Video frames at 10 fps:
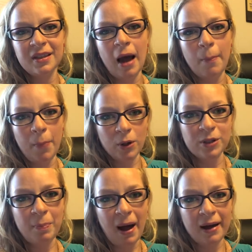
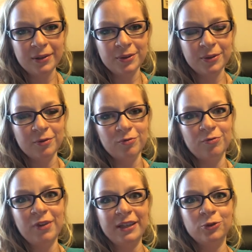após parto,
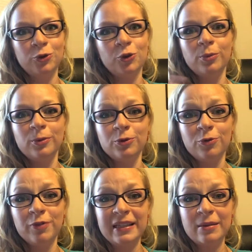vendo todo mundo
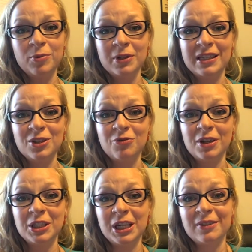no Facebook se
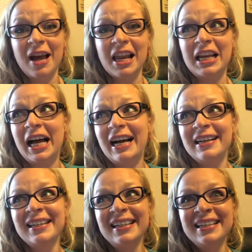divertindo e ela
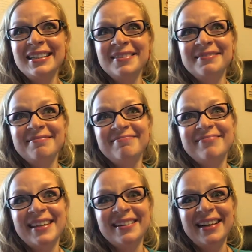lá
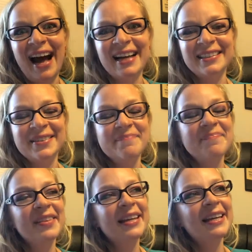trancada.
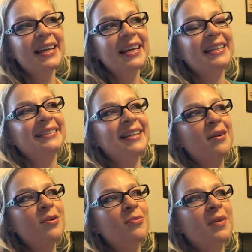
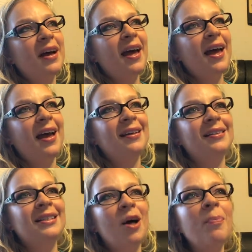Então,
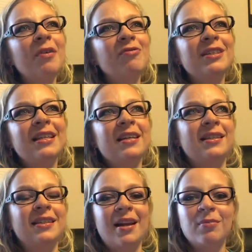é, só para vocês
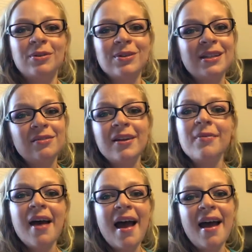terem uma noção,
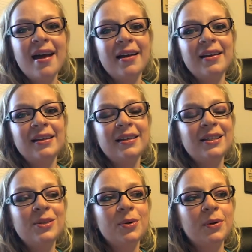não é
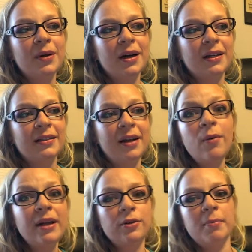isso
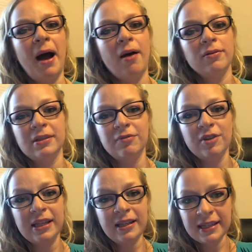não é normal. Se
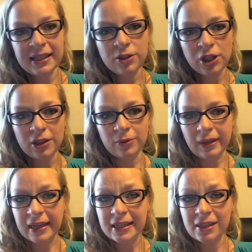você tá sentindo
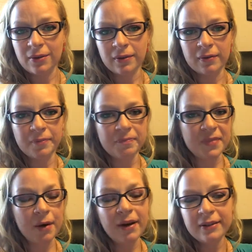isso,
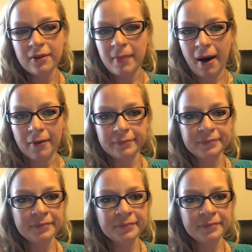não é normal.